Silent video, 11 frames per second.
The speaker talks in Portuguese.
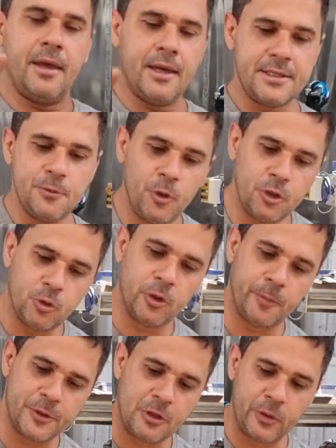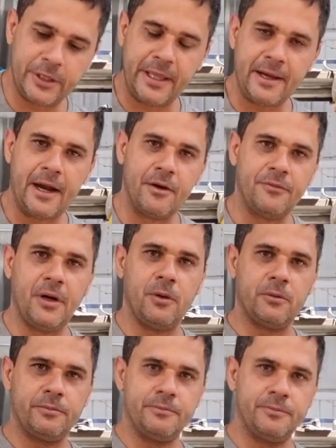Esses motor, pessoal, que tem
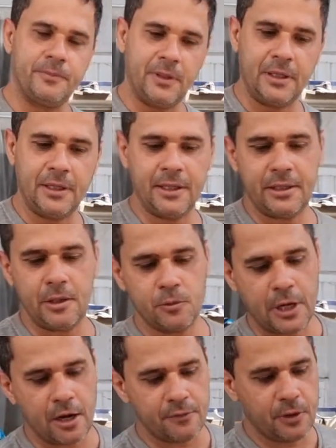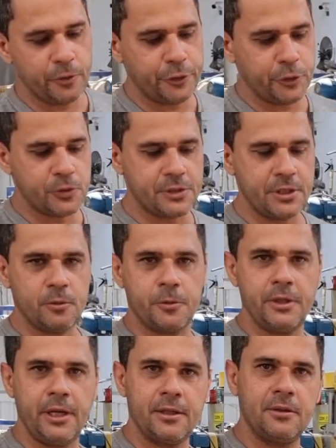carvão, que tem um carvão induzido
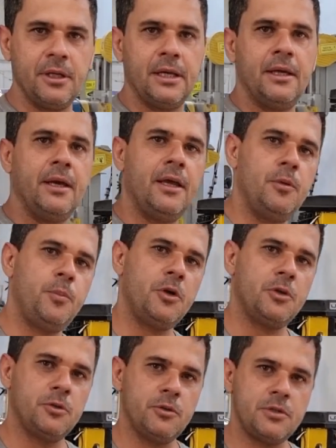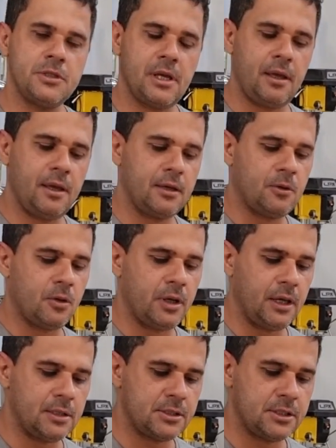por dentro, ele produz é,
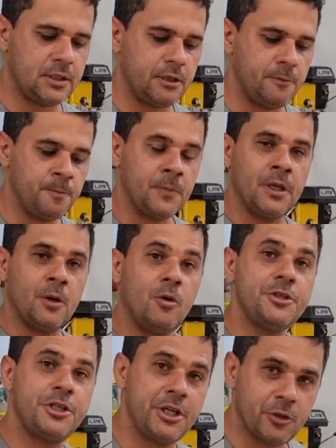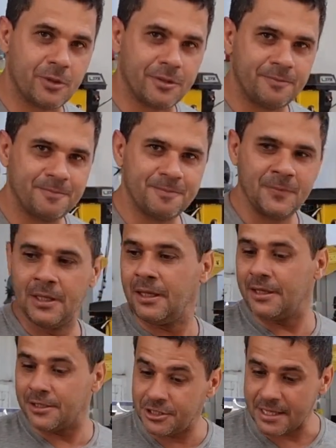corrente contínua.
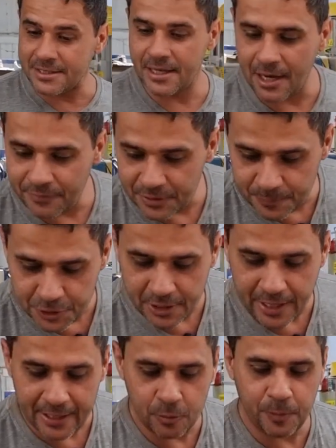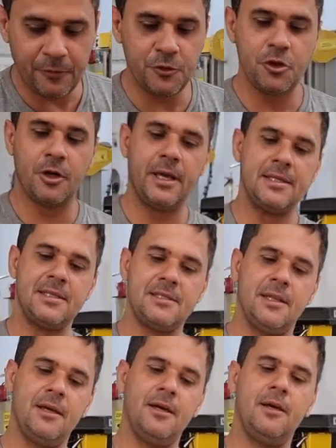Já serve direto para funcionar essas
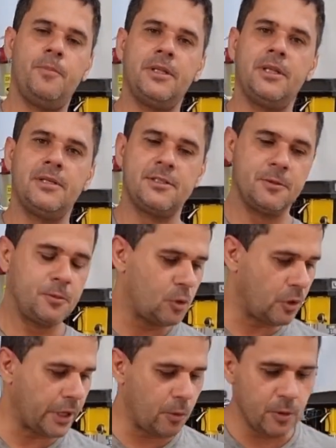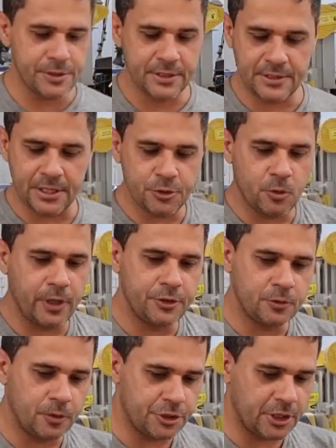lâmpadas, qualquer coisa que seja de
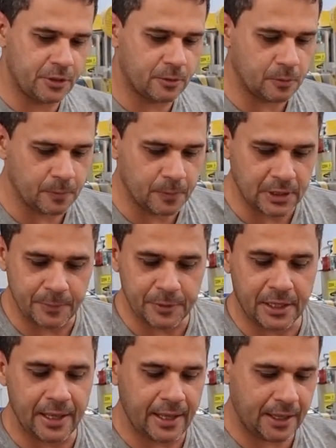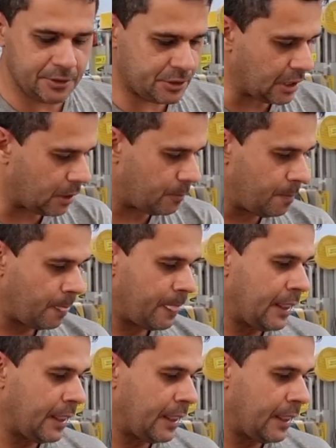corrente contínua, lâmpada LED e tal.